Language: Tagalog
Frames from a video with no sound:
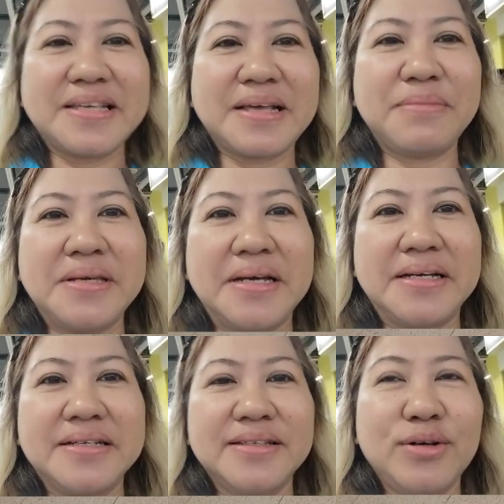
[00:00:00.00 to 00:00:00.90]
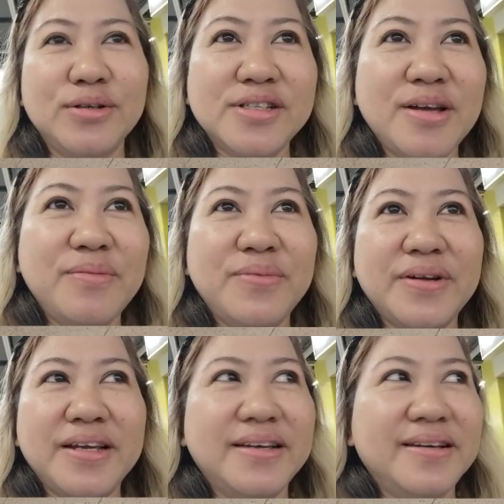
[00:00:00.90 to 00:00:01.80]
Sabi niya, oh,
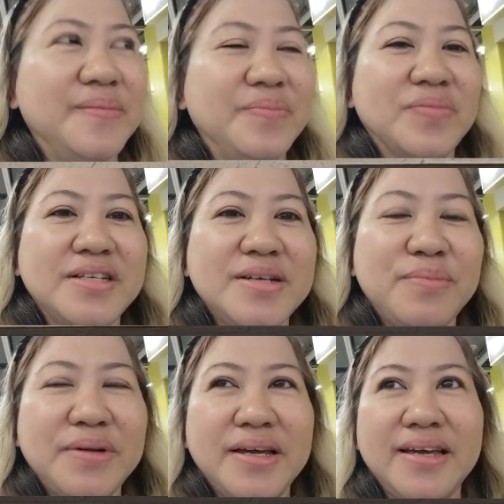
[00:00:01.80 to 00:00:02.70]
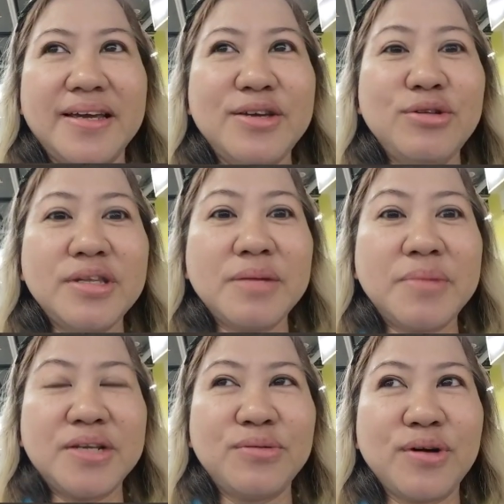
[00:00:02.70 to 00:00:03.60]
siyempre, syempre, yun din
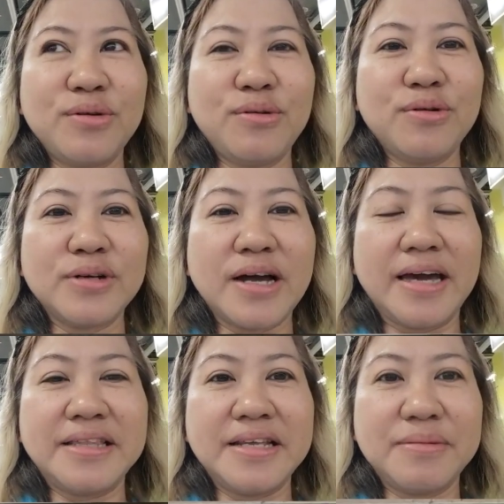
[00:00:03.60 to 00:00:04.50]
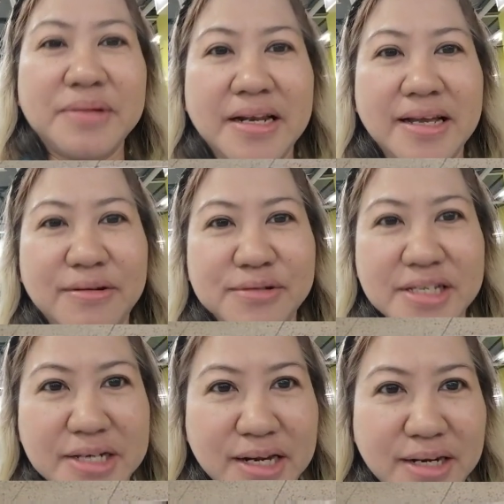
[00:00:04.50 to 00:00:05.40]
naman yung ano ko, kakain din naman talaga ako
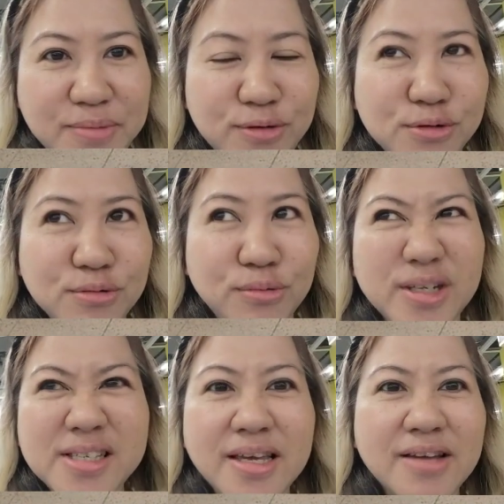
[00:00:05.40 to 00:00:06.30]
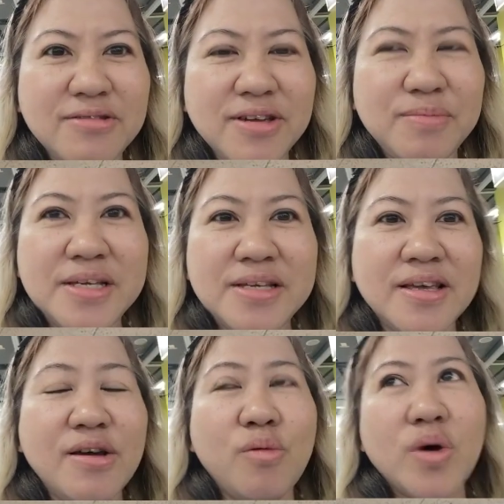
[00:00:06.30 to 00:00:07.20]
sa Jollibee. Gusto, kasi ano eh, may,
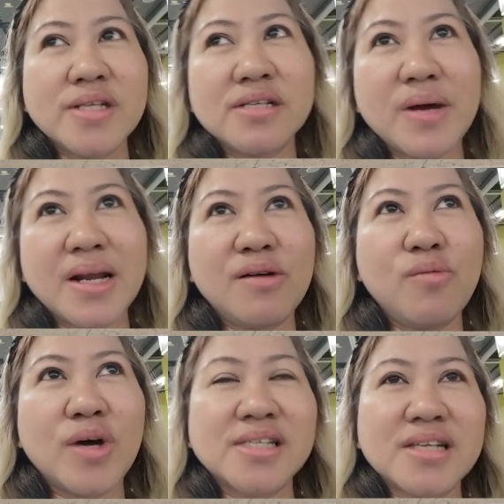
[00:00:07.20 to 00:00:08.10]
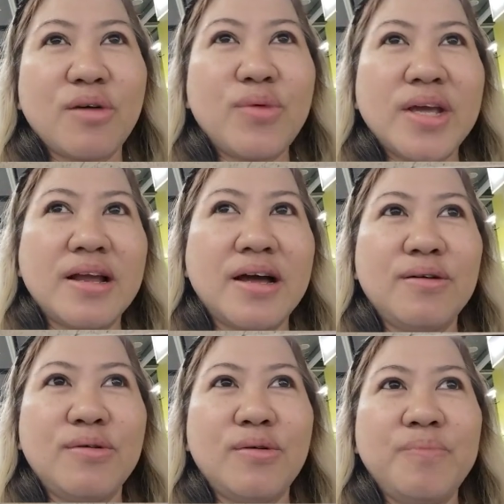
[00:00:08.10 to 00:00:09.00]
once, parang once a week lang,
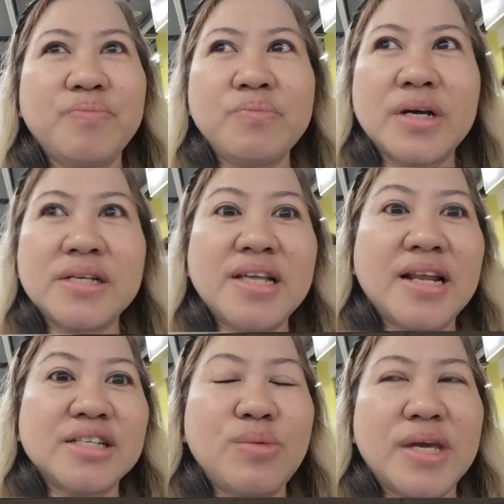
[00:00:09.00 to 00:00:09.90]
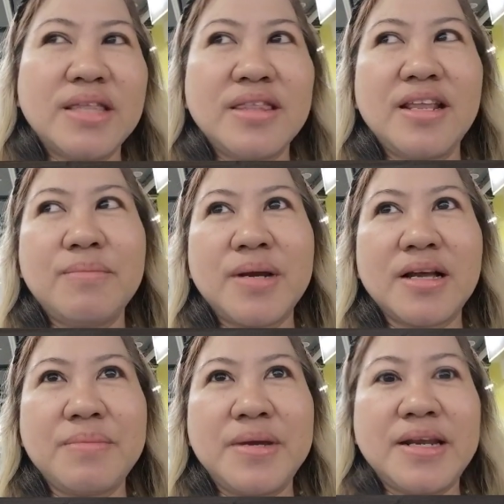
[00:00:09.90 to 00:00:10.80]
o, kasi last week hindi naman
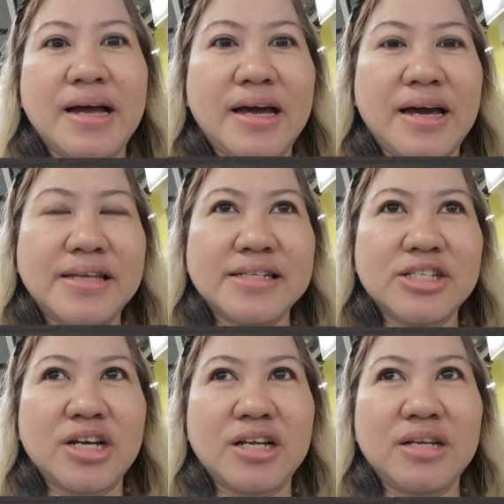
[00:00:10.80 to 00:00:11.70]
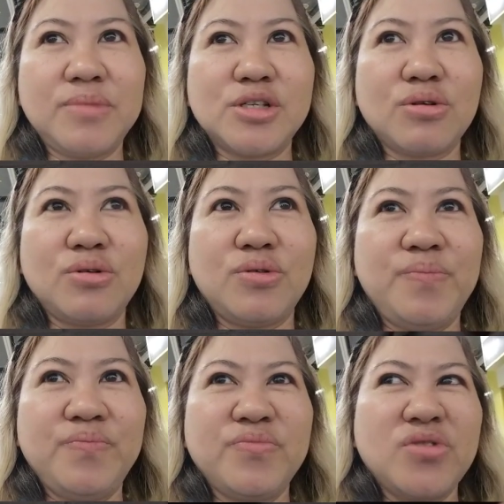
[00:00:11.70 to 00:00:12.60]
kami nakakain sa Jollibee, so,
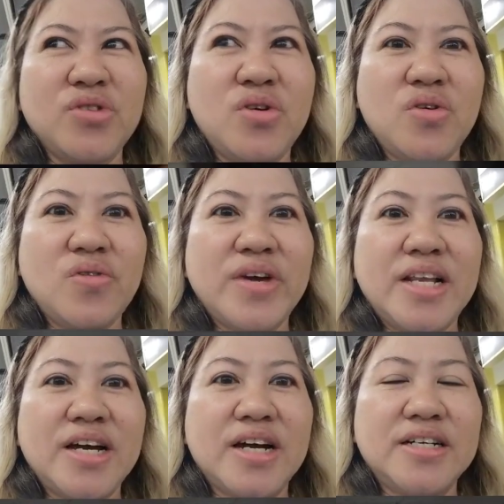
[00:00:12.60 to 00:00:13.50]
okay lang.